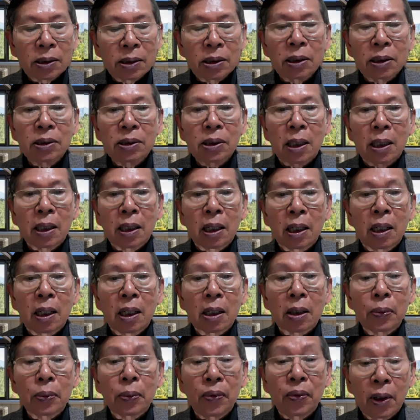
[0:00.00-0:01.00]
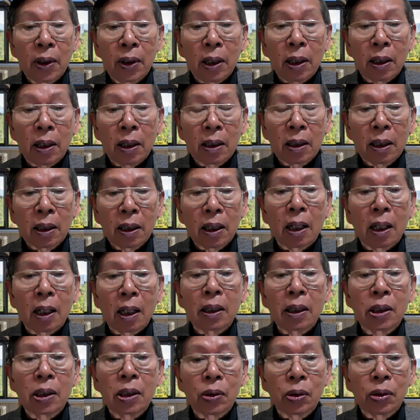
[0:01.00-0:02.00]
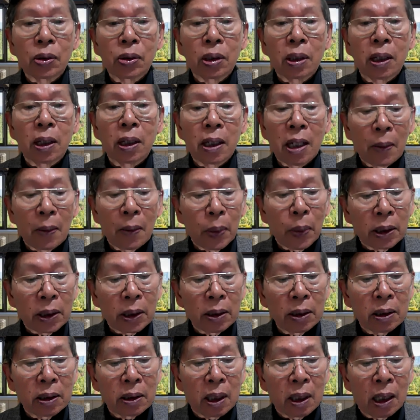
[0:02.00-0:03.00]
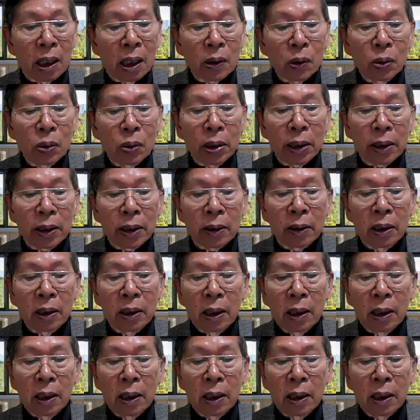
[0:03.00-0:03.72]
secara harfiah hal itu tidak dapat kita lakukan